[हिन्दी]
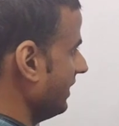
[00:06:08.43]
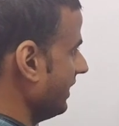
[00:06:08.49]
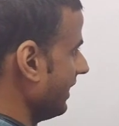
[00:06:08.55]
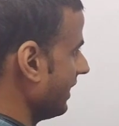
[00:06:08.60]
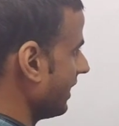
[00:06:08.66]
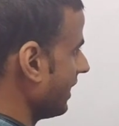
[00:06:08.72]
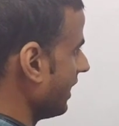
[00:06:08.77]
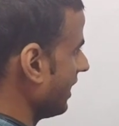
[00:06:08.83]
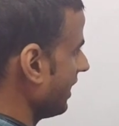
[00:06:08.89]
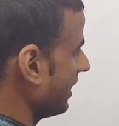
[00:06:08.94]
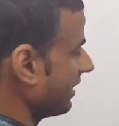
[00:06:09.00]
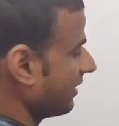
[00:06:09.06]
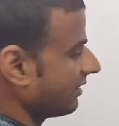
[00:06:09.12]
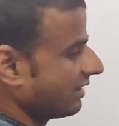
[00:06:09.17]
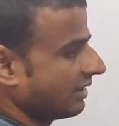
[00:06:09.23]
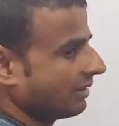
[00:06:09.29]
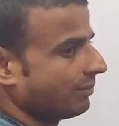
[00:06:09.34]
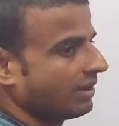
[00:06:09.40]
ये घर
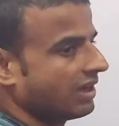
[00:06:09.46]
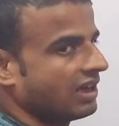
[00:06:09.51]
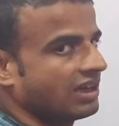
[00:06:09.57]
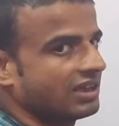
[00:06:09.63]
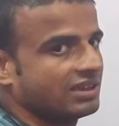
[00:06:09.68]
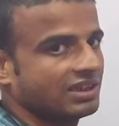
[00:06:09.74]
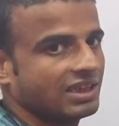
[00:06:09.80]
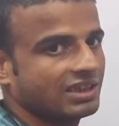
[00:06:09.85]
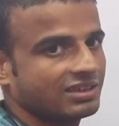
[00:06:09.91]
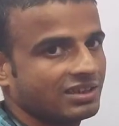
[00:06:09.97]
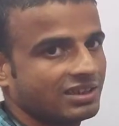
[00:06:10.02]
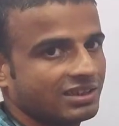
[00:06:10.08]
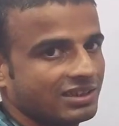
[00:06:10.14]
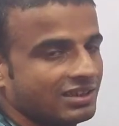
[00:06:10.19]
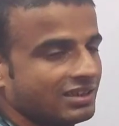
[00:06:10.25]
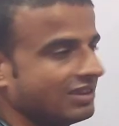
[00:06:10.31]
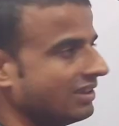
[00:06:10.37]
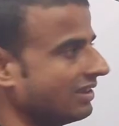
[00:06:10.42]
से बाहर यात्रा
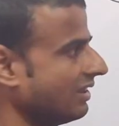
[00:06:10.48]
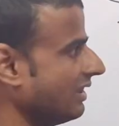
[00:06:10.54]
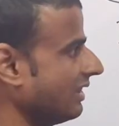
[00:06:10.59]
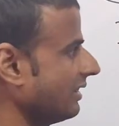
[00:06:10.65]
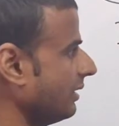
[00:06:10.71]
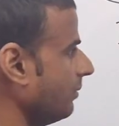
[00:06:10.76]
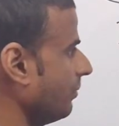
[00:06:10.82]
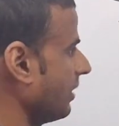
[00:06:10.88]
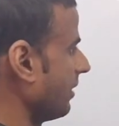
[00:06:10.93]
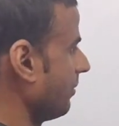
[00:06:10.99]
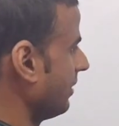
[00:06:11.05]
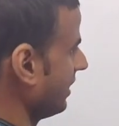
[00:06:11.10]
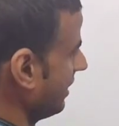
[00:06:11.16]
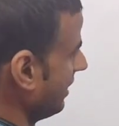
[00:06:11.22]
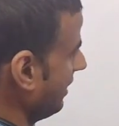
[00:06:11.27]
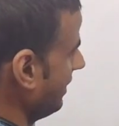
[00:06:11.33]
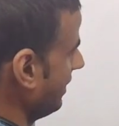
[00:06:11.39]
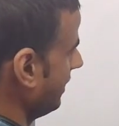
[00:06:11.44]
के लिए निकले लेकिन भ्रमण
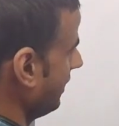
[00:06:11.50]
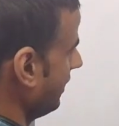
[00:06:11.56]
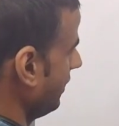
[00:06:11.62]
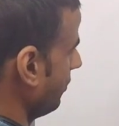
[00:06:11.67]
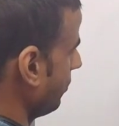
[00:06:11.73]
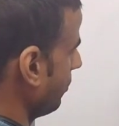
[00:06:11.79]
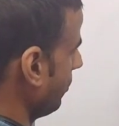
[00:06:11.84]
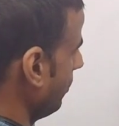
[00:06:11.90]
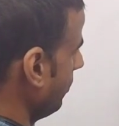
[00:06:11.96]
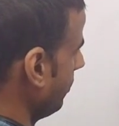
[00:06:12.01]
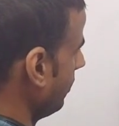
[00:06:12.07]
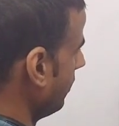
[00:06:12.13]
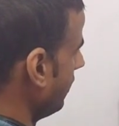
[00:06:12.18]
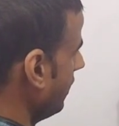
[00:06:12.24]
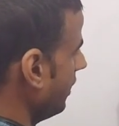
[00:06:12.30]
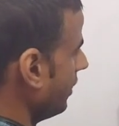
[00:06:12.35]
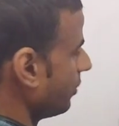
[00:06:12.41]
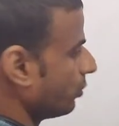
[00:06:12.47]
के लिए इनको
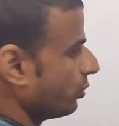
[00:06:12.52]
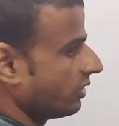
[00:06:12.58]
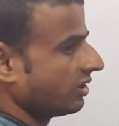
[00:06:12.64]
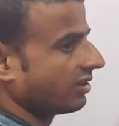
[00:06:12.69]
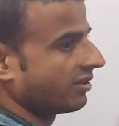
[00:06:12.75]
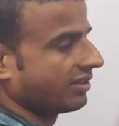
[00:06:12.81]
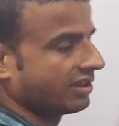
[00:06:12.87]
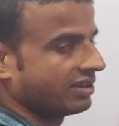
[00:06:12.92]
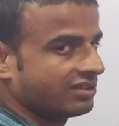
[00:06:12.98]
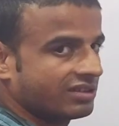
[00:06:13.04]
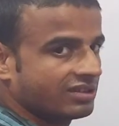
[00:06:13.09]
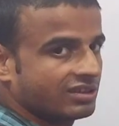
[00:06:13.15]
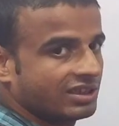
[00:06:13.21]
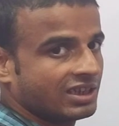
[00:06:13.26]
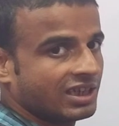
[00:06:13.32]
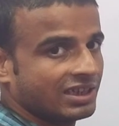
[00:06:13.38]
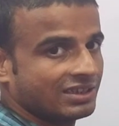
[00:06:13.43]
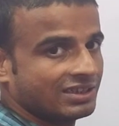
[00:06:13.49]
कुछ दृश्य
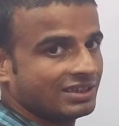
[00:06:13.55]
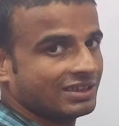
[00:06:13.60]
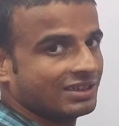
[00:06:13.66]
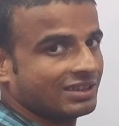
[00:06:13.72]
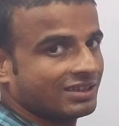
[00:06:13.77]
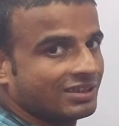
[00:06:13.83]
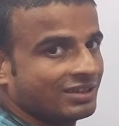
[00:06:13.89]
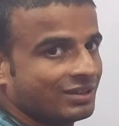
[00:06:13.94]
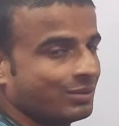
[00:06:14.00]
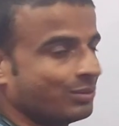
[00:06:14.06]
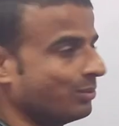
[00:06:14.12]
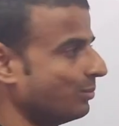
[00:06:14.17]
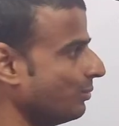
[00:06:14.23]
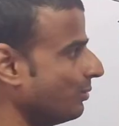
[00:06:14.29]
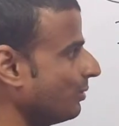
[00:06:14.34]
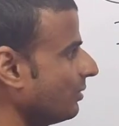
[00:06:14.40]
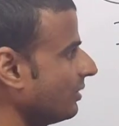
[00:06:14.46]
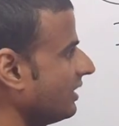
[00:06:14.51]
दिखाई दिए
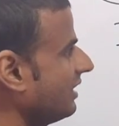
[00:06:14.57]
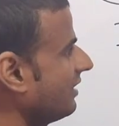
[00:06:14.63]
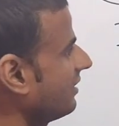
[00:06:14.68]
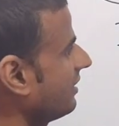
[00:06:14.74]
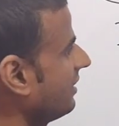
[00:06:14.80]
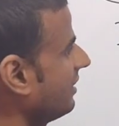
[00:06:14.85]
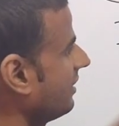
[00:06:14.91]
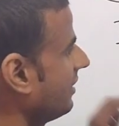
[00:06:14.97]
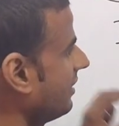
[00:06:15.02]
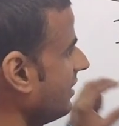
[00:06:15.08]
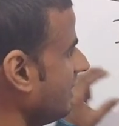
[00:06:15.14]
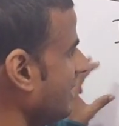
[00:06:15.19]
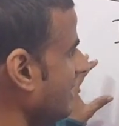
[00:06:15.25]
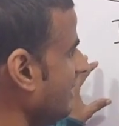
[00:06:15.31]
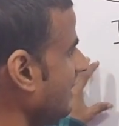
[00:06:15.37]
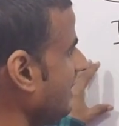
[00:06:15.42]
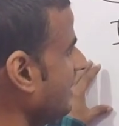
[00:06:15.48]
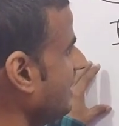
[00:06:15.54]
वो दृश्य
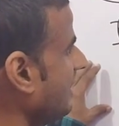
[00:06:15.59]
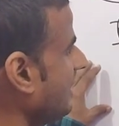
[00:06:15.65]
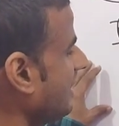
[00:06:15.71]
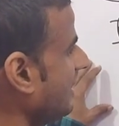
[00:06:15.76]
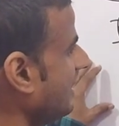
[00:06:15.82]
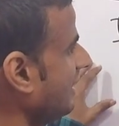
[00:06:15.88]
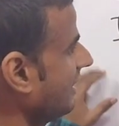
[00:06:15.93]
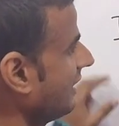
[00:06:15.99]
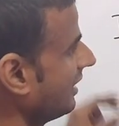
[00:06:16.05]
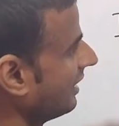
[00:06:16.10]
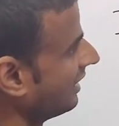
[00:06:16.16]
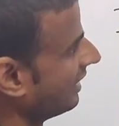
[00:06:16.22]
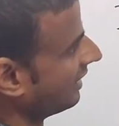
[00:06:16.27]
घटना देख के